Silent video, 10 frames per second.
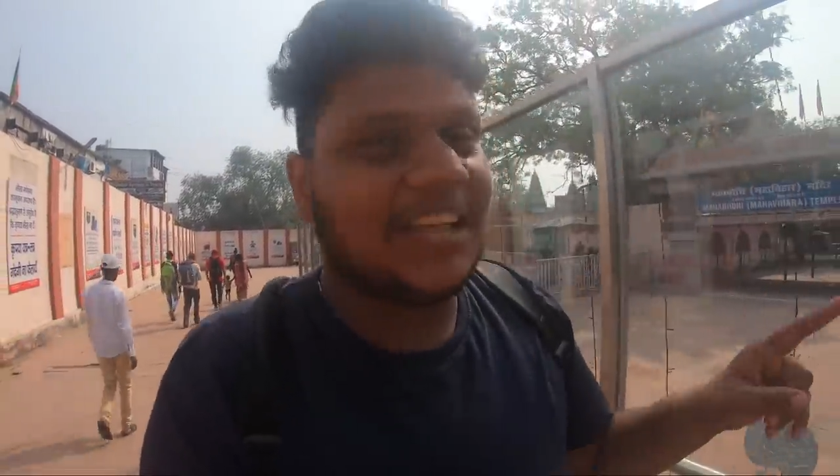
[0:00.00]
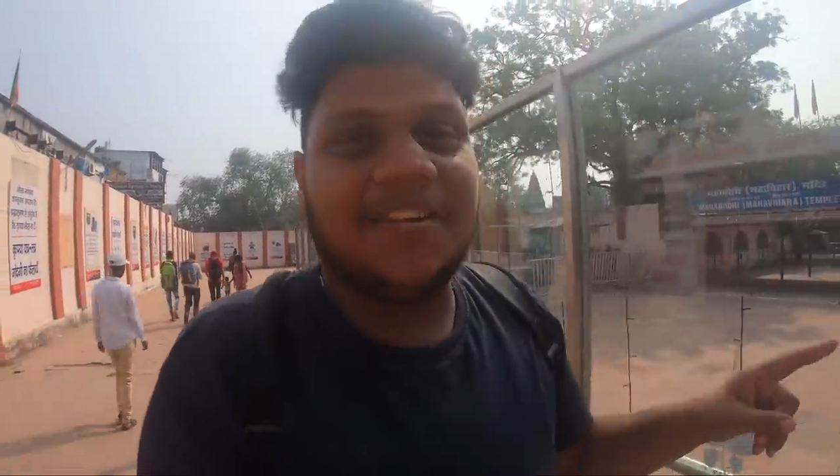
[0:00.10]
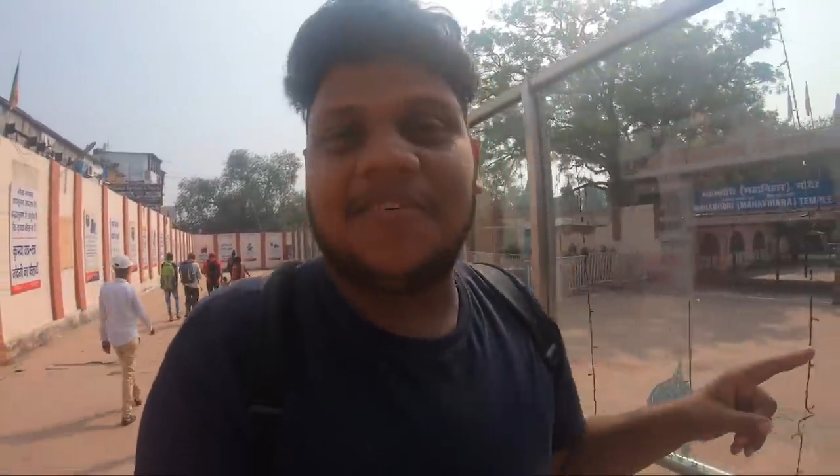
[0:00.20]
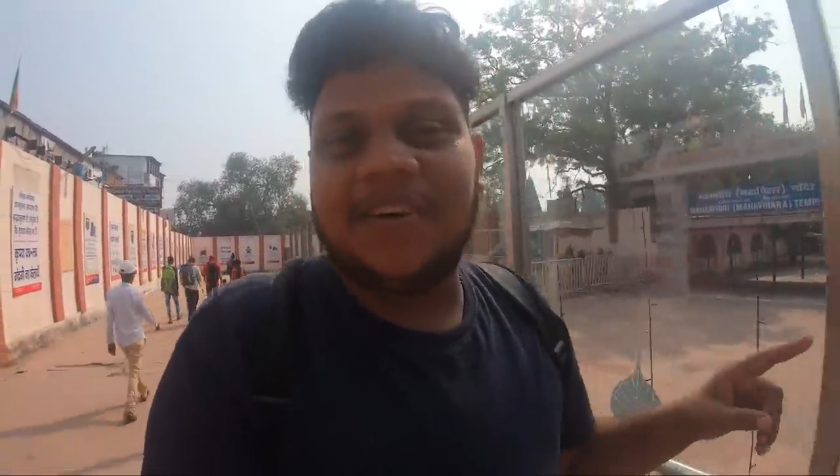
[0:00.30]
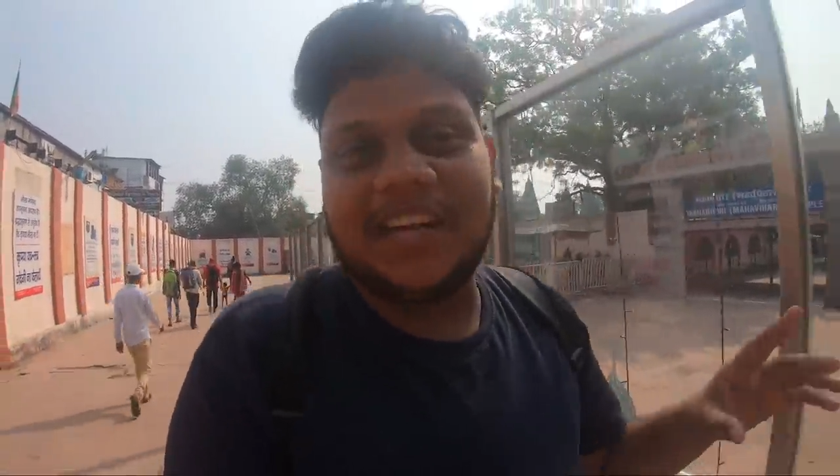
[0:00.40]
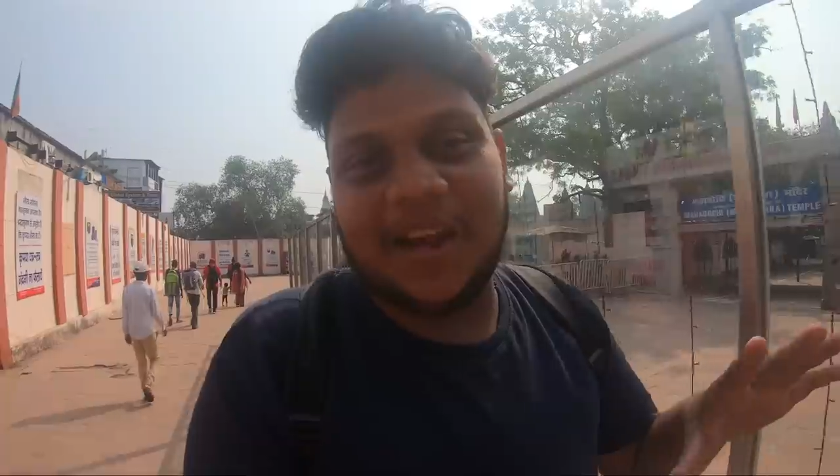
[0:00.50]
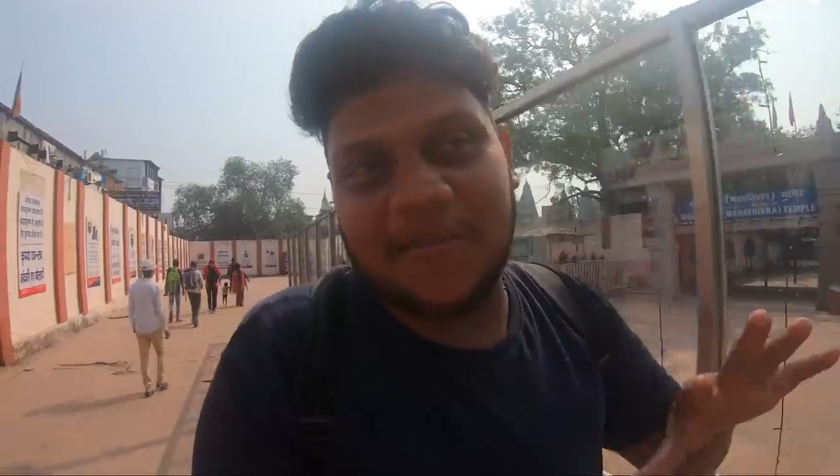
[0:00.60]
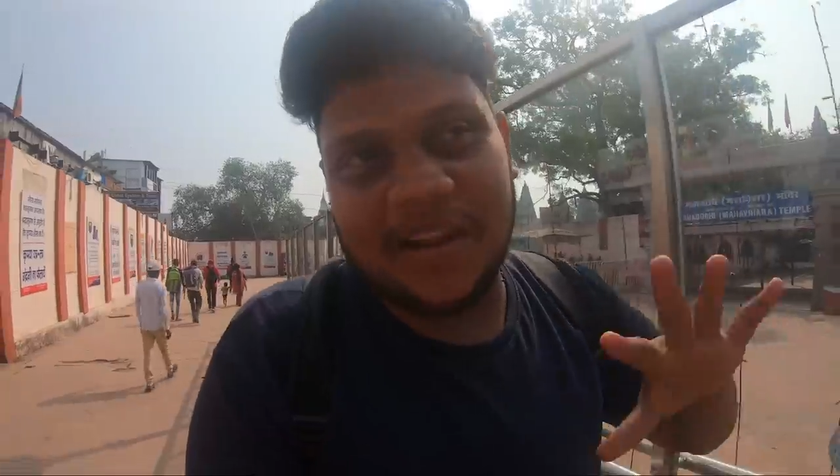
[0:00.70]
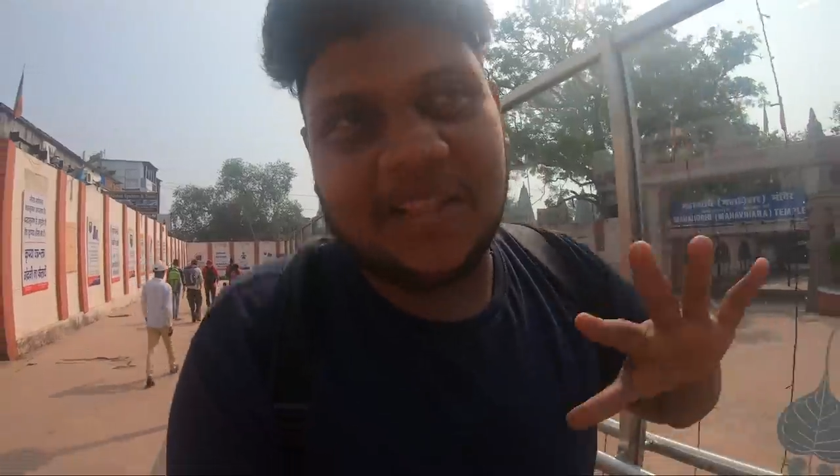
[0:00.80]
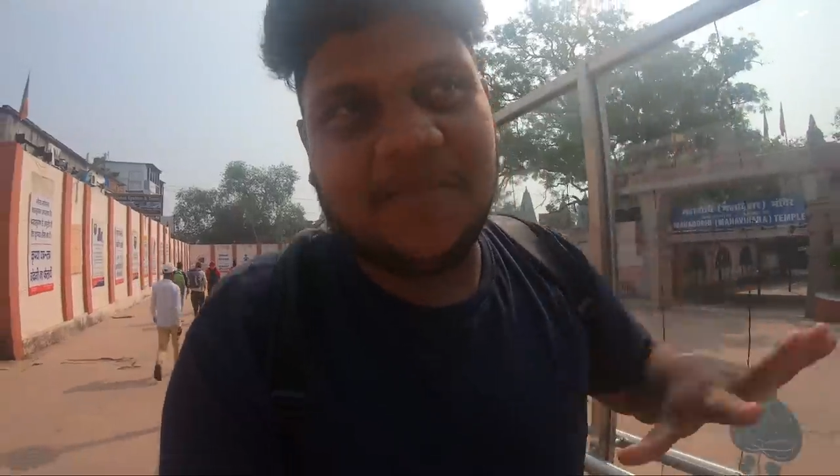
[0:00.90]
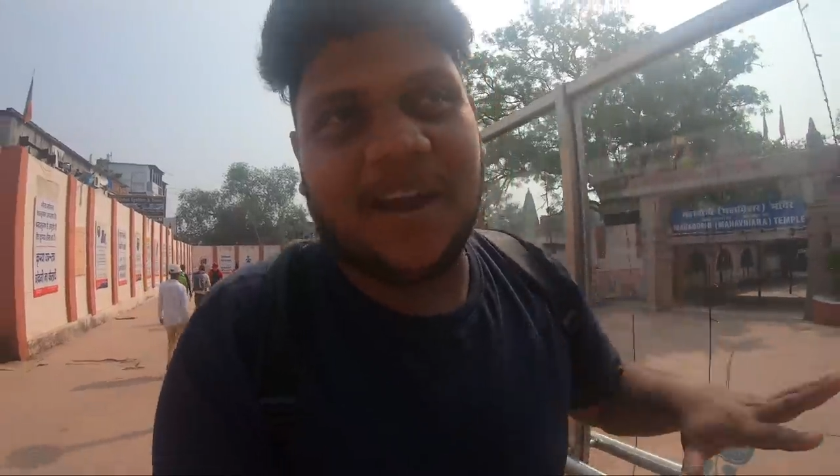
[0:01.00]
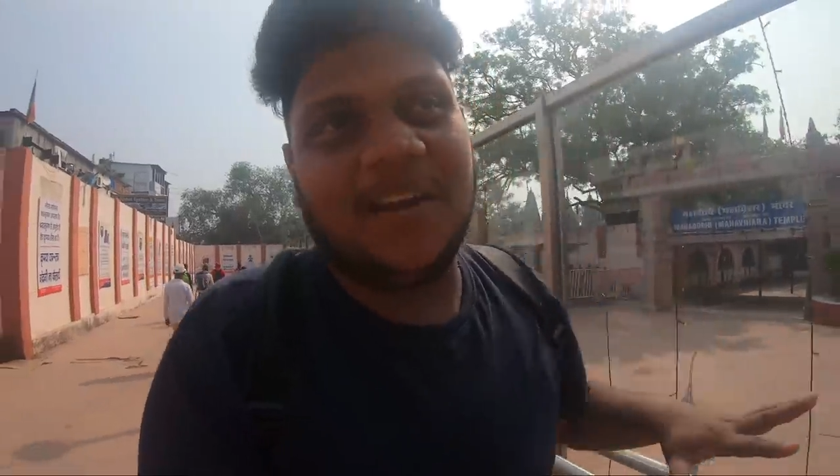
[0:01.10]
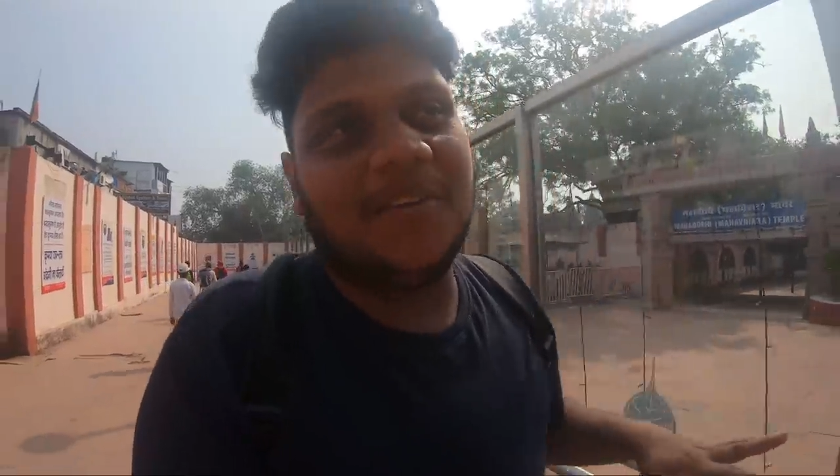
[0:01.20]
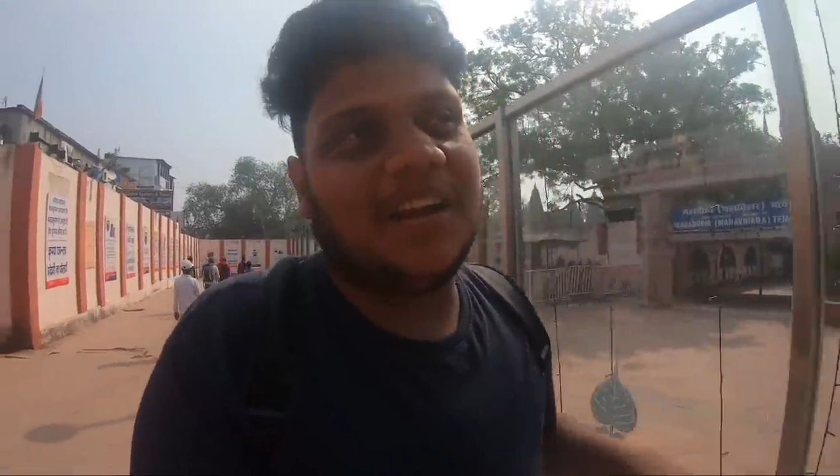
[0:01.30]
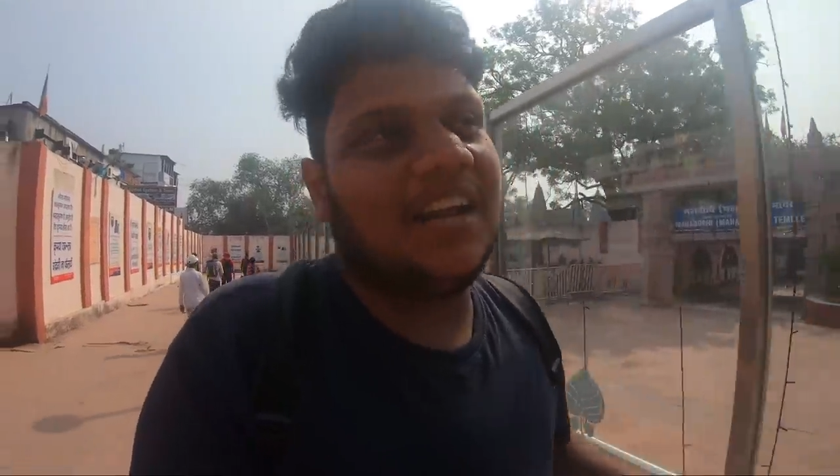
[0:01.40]
செல்ஃபோன் கேமரா எதுவுமே
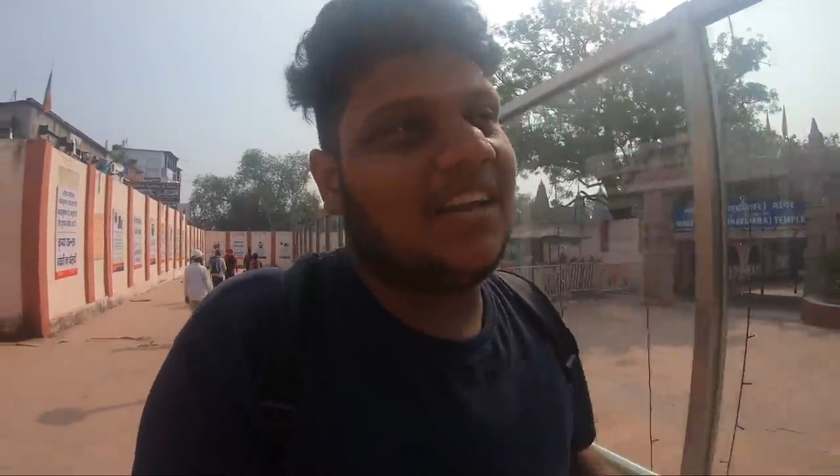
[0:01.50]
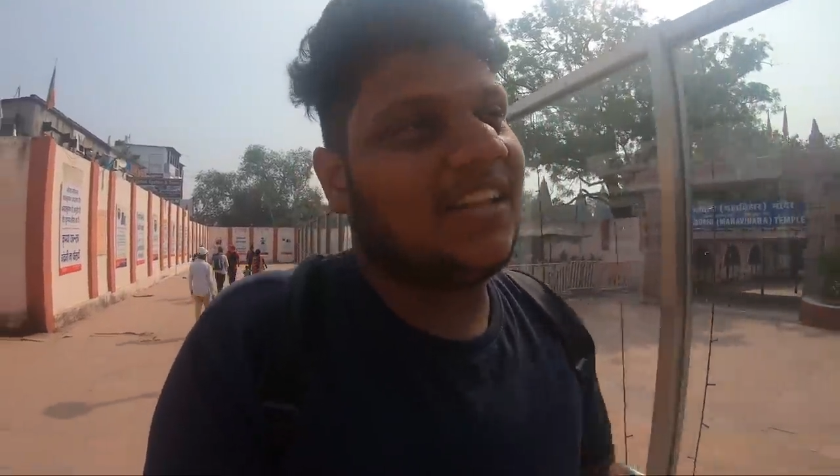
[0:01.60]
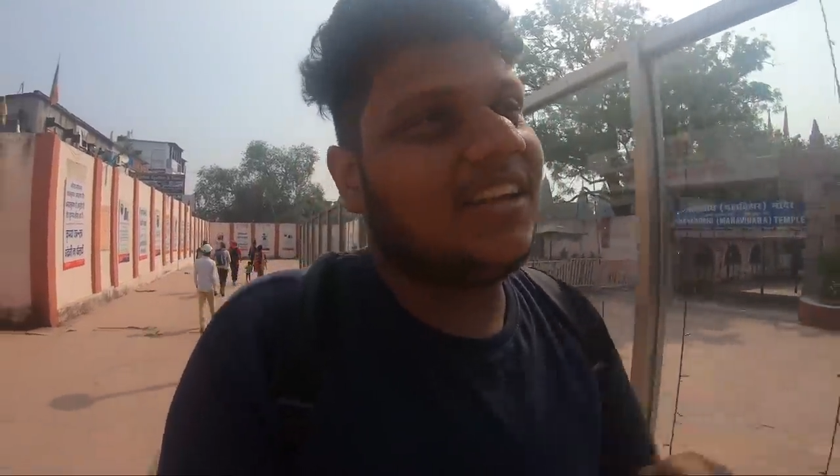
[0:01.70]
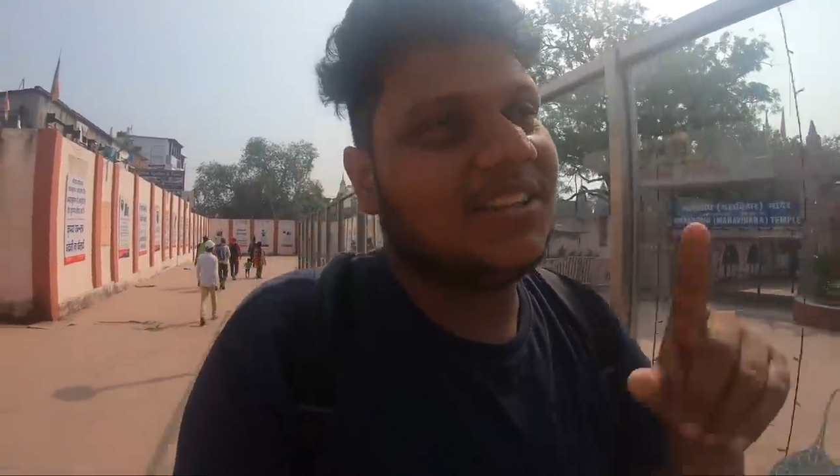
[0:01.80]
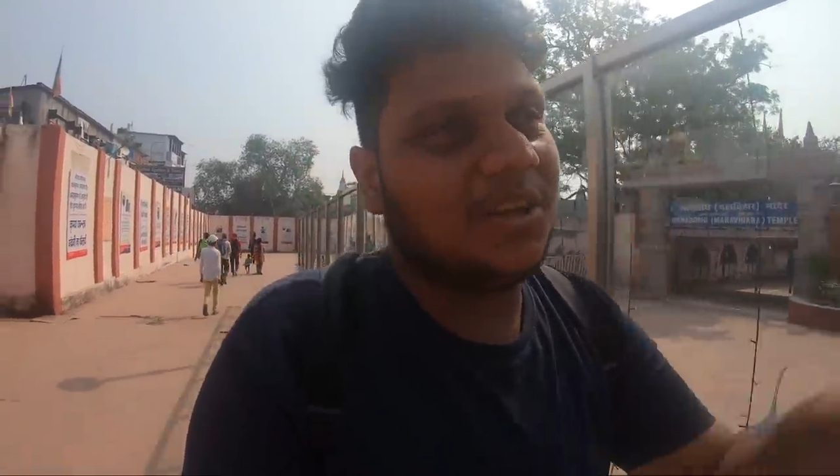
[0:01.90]
அலோடு கிடையாது